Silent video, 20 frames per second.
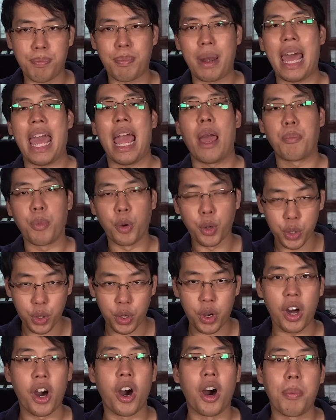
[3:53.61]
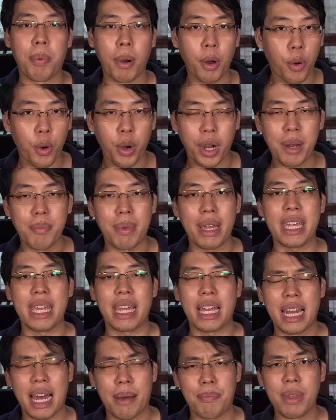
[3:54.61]
แปลงโปรโตคอลโผล่ขึ้นมาอี
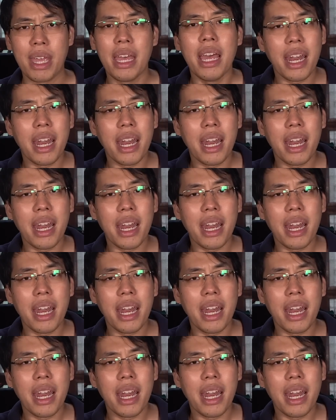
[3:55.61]
กครับ